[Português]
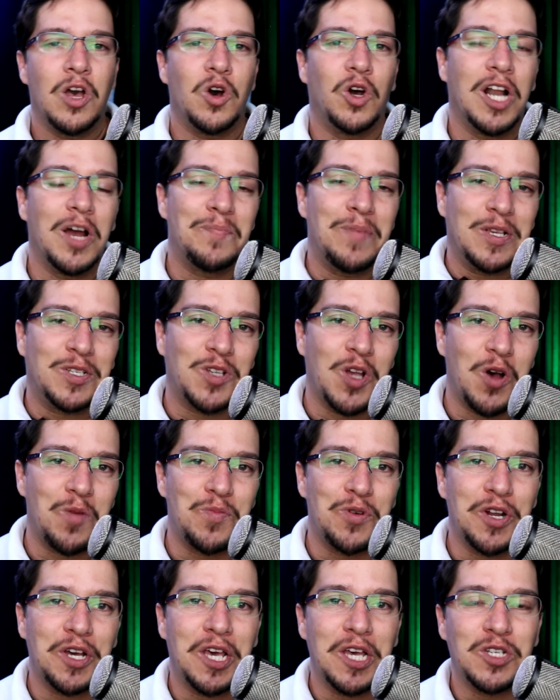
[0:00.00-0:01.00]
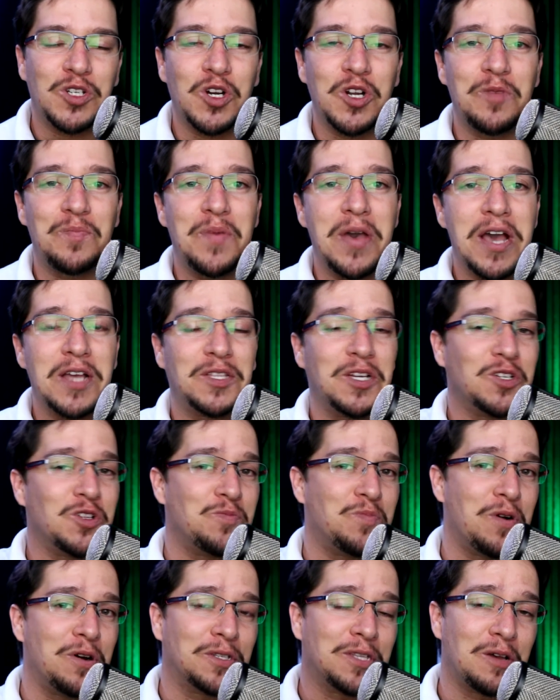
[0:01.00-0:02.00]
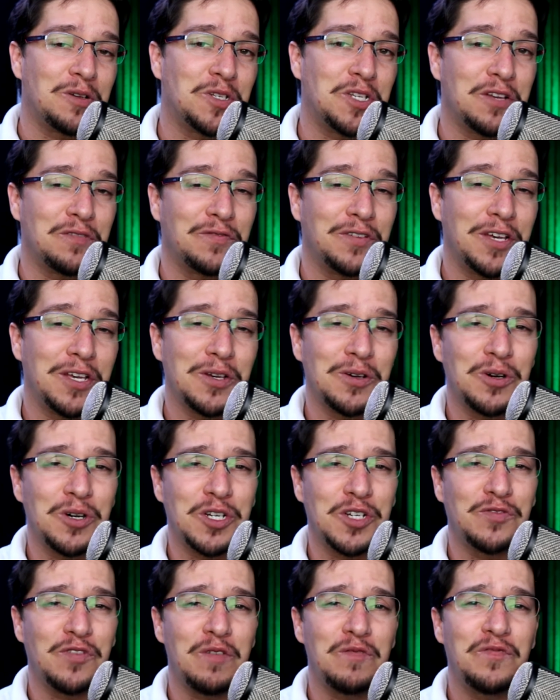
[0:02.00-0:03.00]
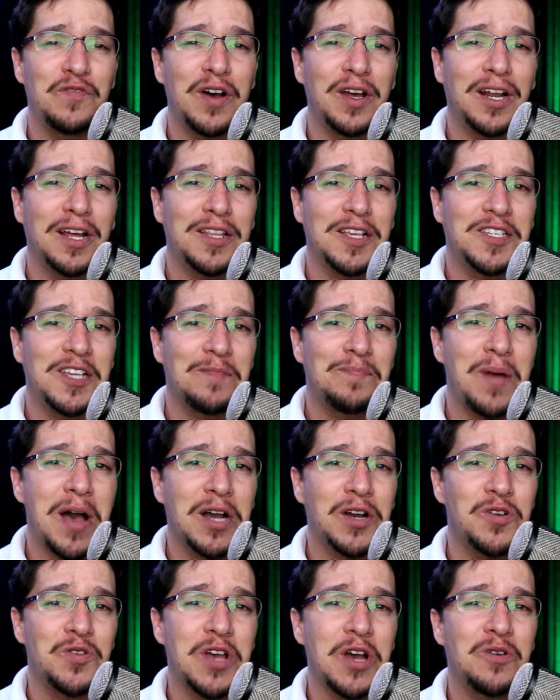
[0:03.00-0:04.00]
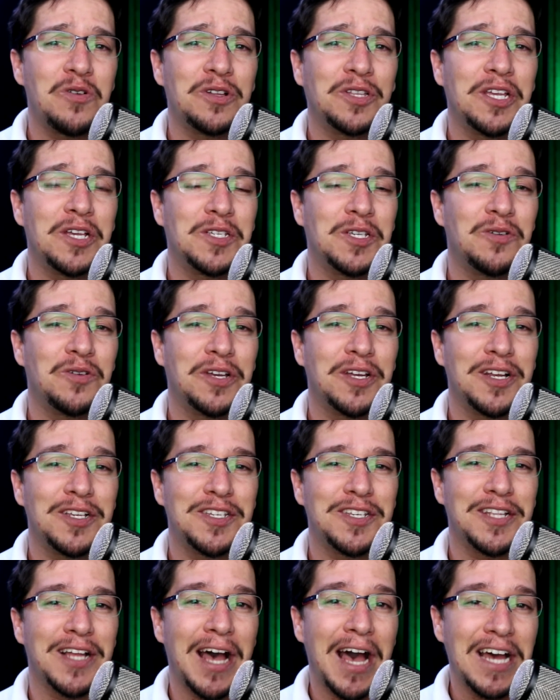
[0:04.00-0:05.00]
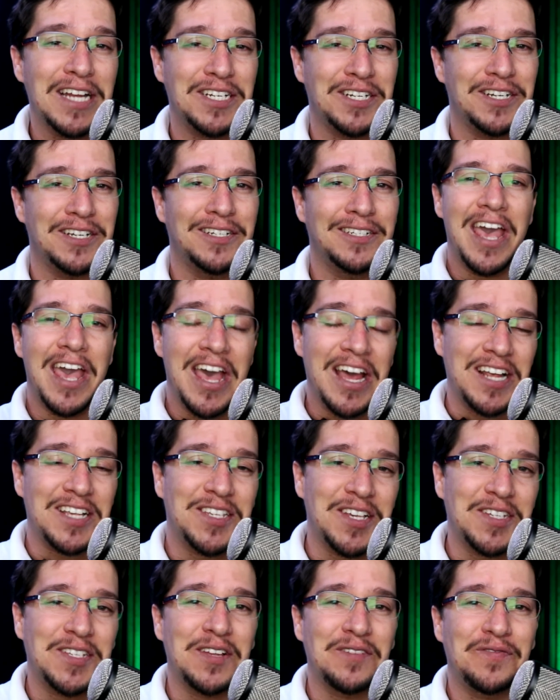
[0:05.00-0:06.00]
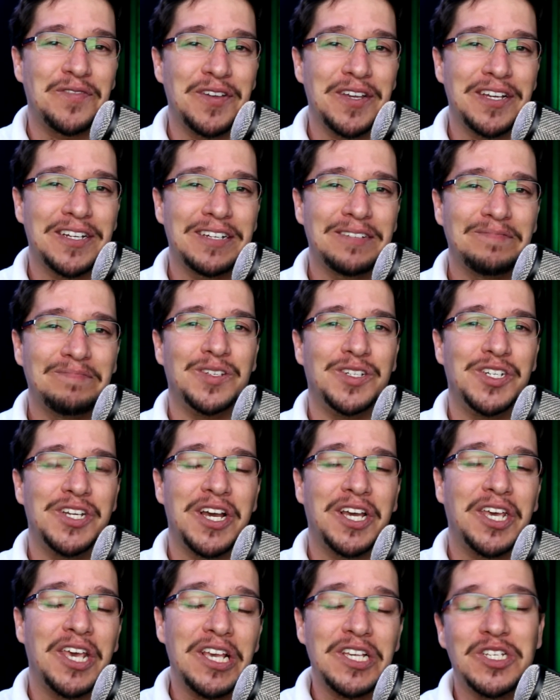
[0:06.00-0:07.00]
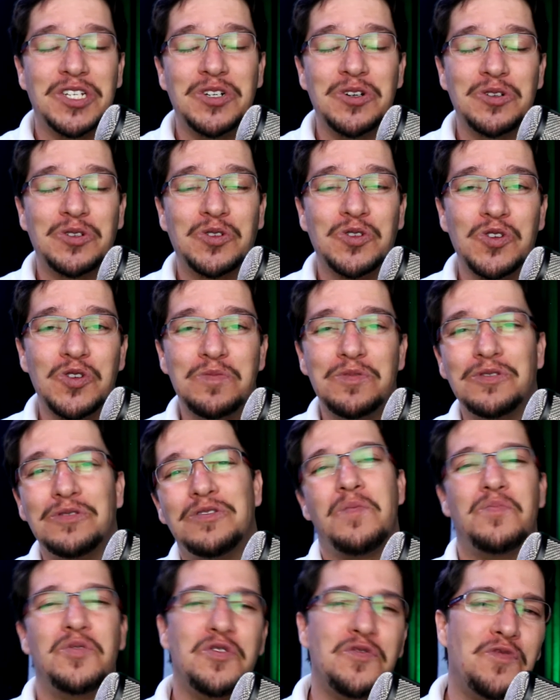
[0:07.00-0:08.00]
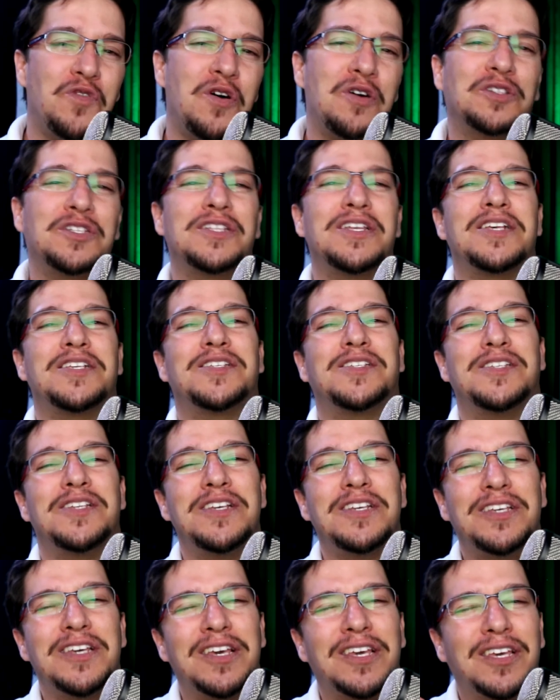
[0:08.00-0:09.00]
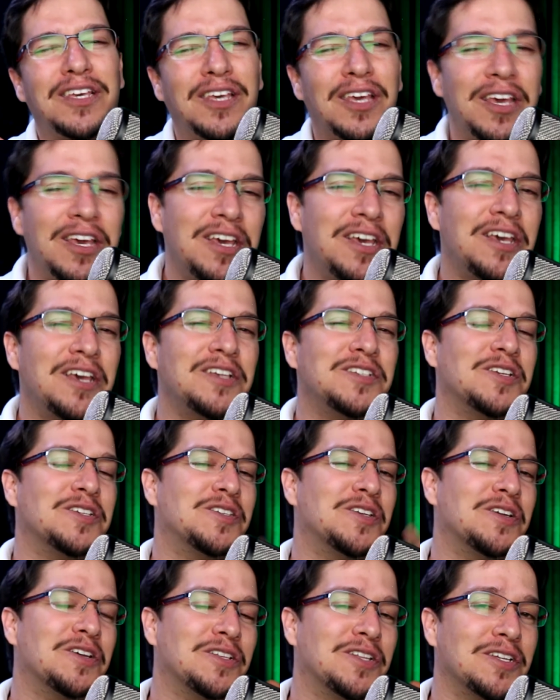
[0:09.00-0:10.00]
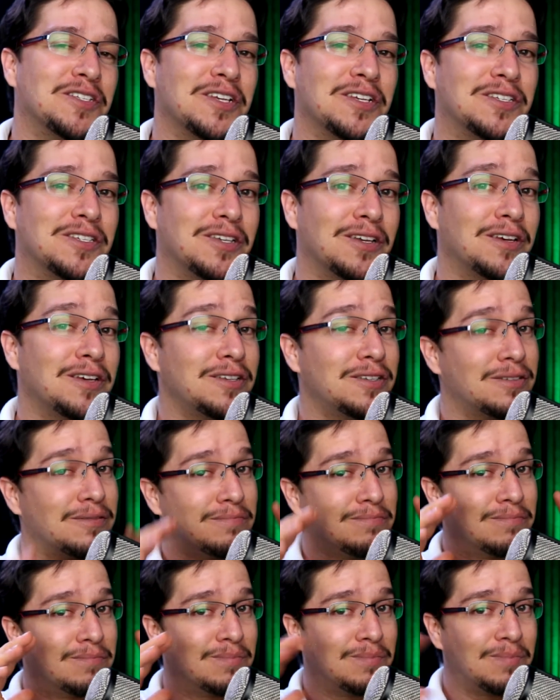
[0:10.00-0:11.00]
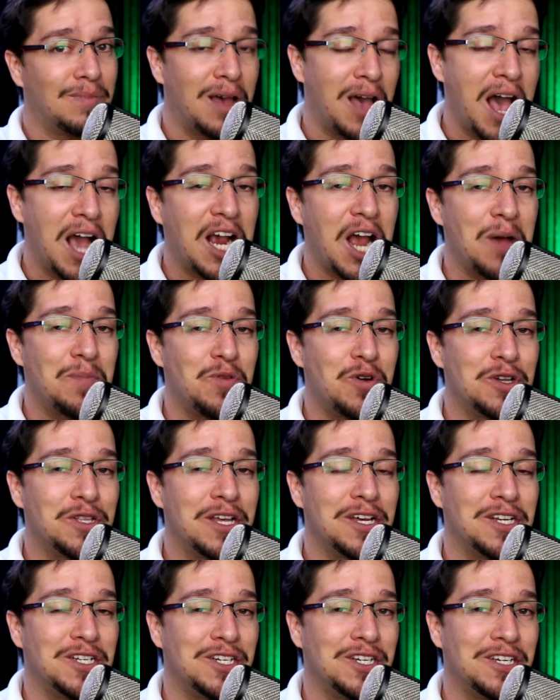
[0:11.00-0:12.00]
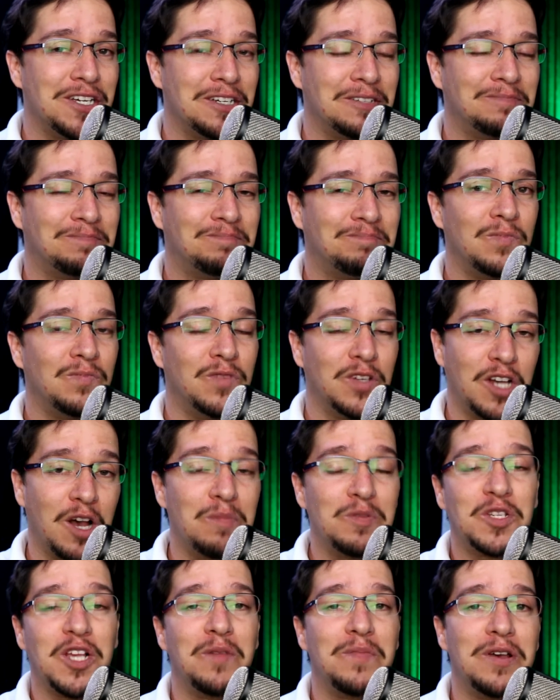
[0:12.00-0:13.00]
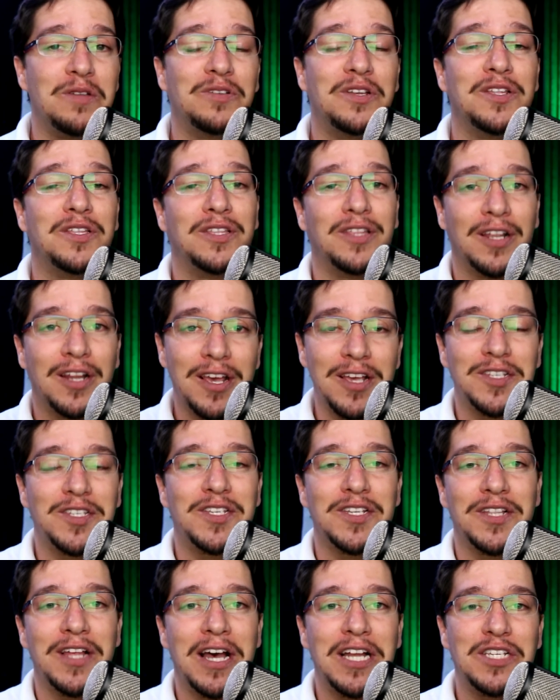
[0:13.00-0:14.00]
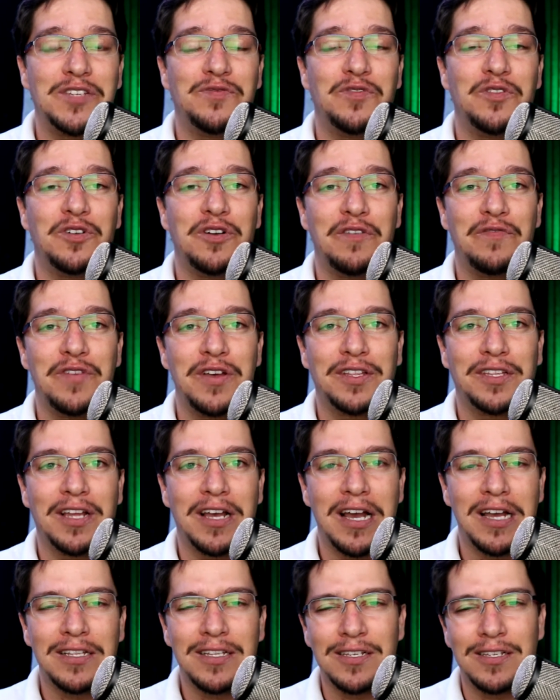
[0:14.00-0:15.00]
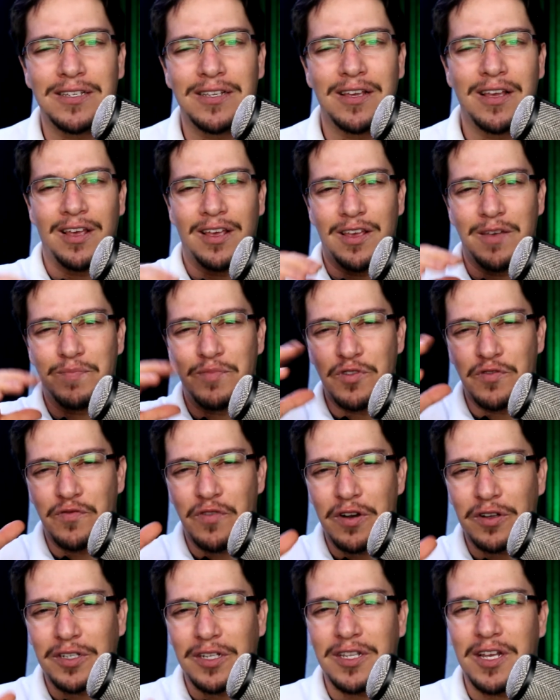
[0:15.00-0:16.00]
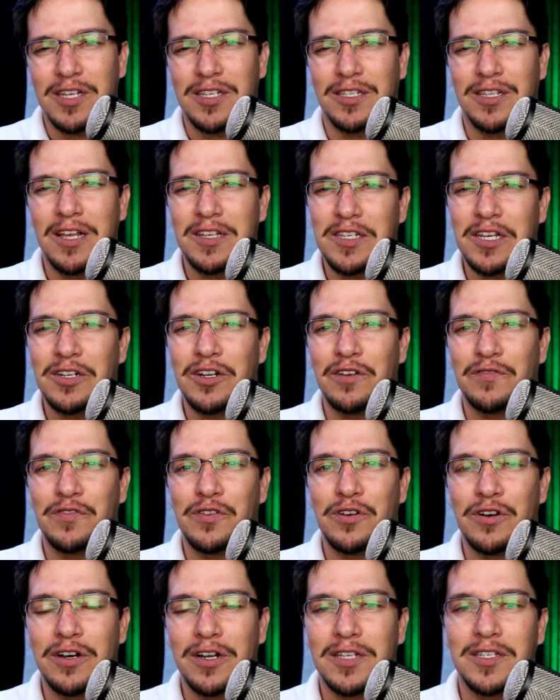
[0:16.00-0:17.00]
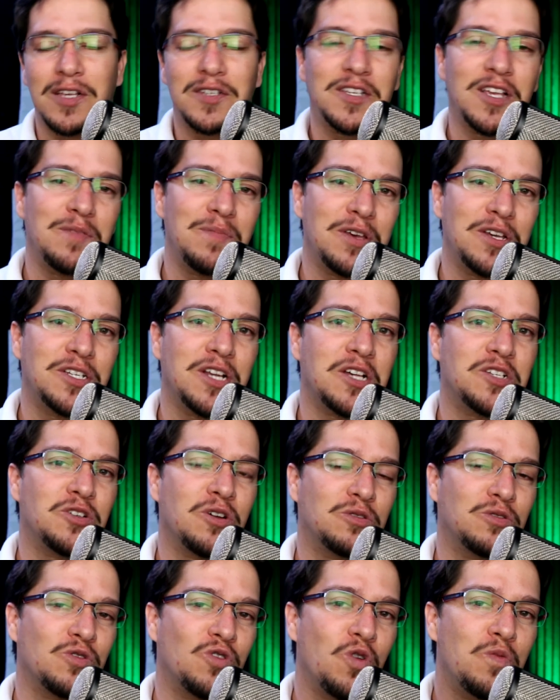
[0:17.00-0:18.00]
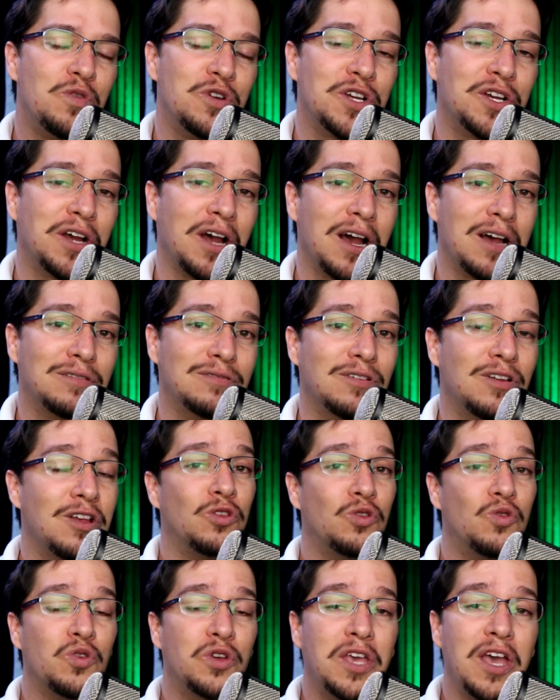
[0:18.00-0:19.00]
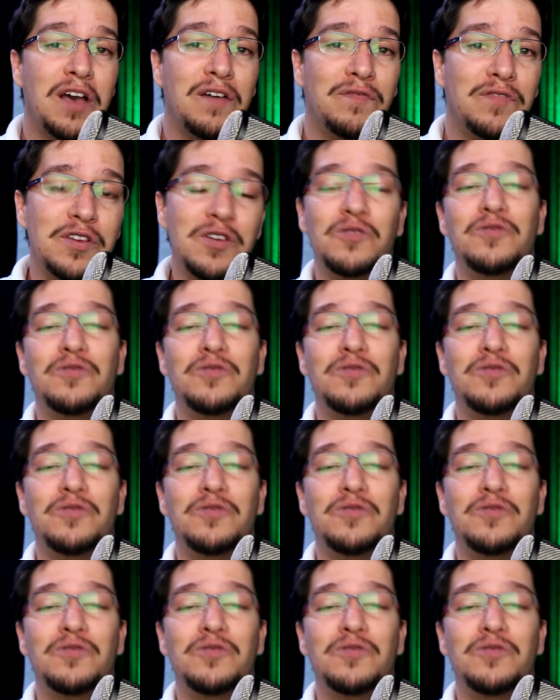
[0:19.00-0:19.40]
Olá pessoal, por aqui Johnny Peter do Portal CV e hoje vamos falar desse apagão que aconteceu aqui na cidade. Era sexta-feira, dia 15 de outubro, por volta das 5h15, 5h16, acabou a energia. Ficamos sabendo que 13 cidades foram afetadas e por volta das 19 horas a CEMIG já solta um comunicado do que havia